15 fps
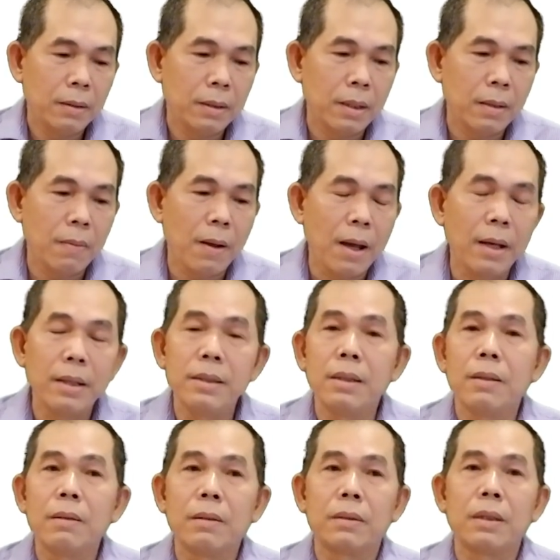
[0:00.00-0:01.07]
ta khóa cái
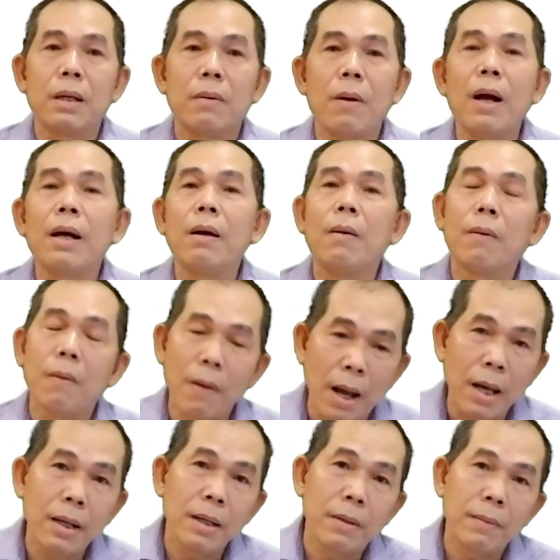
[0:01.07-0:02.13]
chìa ta khóa cái ổ
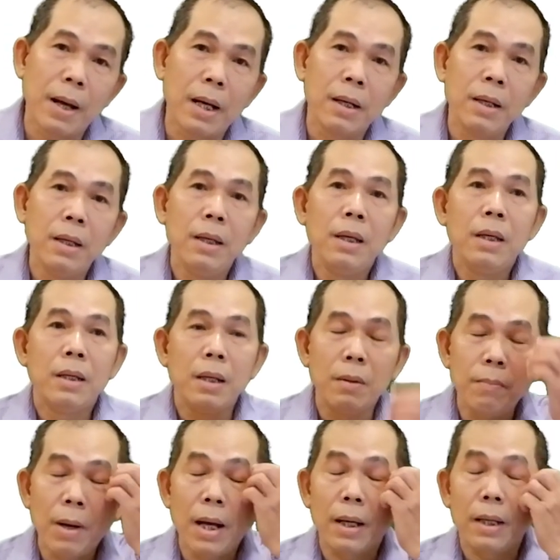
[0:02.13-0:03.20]
khóa đó các bạn
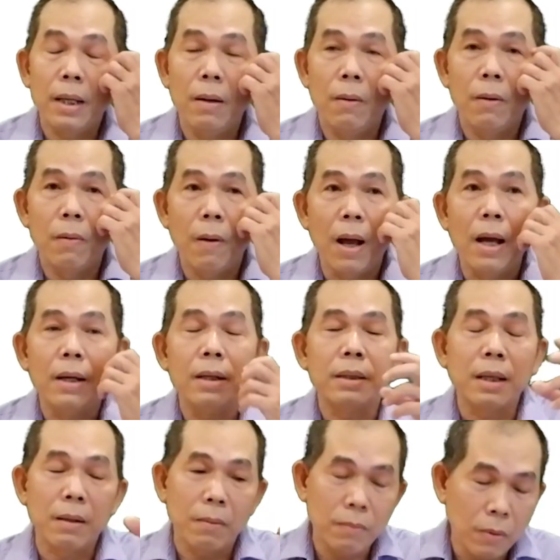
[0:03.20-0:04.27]
nếu mà cái ổ khóa đó
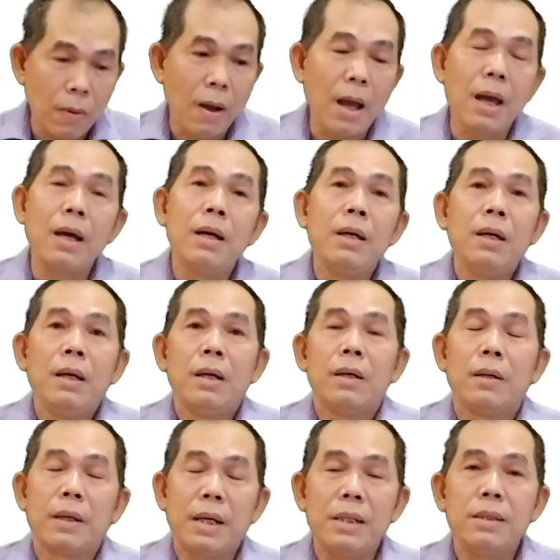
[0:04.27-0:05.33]
ta cũng khóa
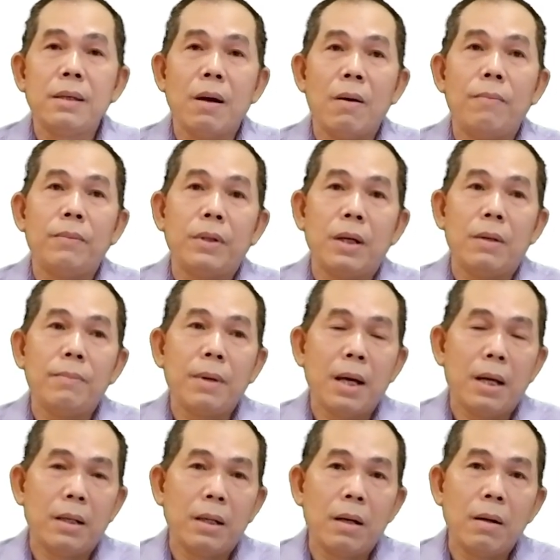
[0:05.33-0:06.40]
rồi cái trộm nó
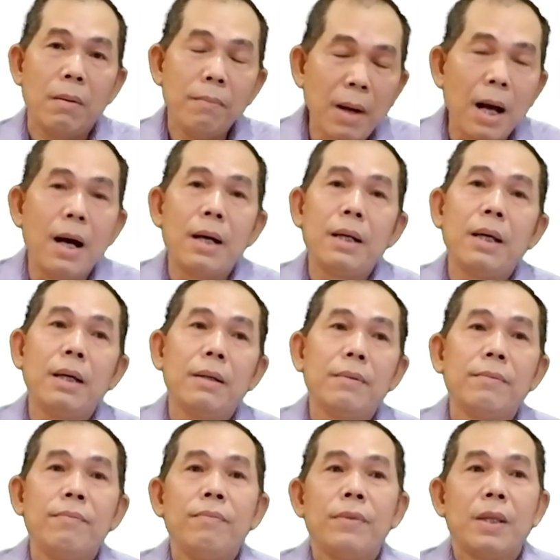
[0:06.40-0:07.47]
mà nó có mở đó
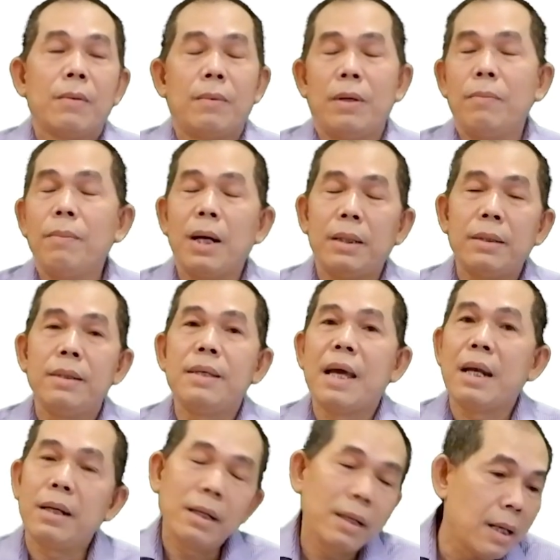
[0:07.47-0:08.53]
mà nó mở thời
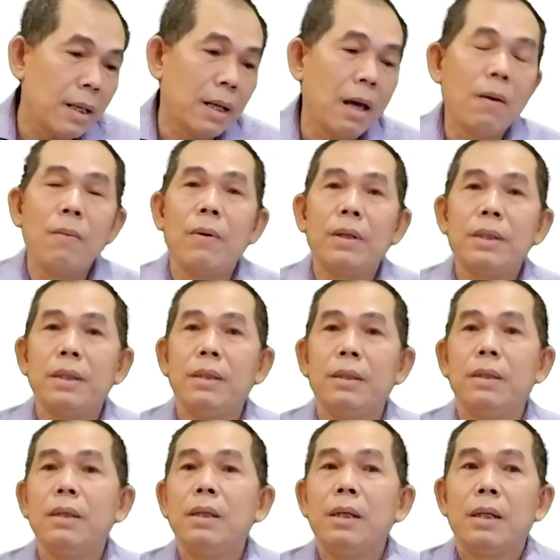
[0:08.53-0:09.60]
gian rất là lâu á
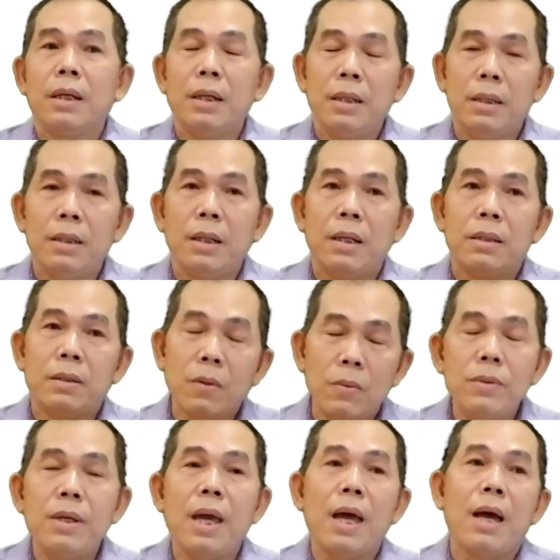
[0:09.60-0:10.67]
thì cái ờ, chủ
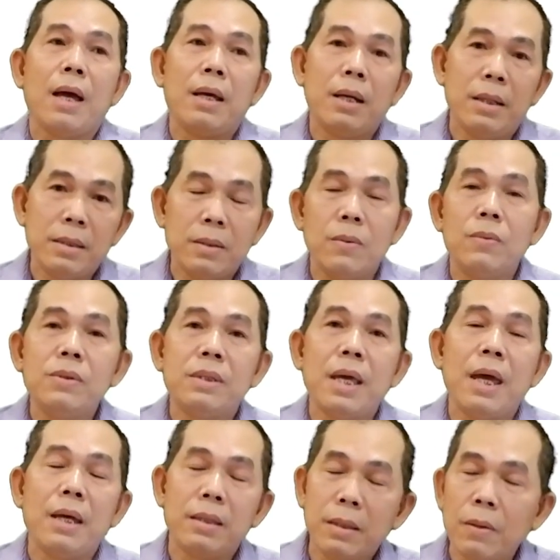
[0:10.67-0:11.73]
nhà hay là chủ
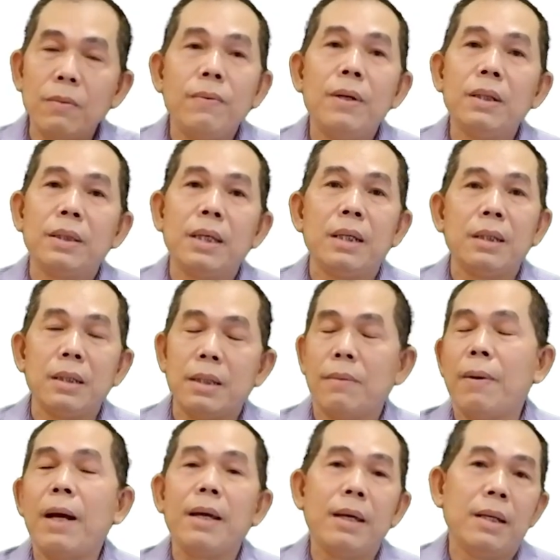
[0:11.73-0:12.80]
xe chủ phương tiện người ta
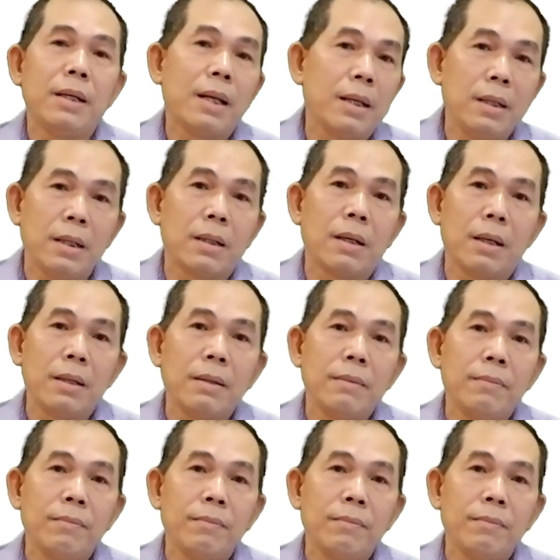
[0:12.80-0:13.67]
phát hiện ra được rằng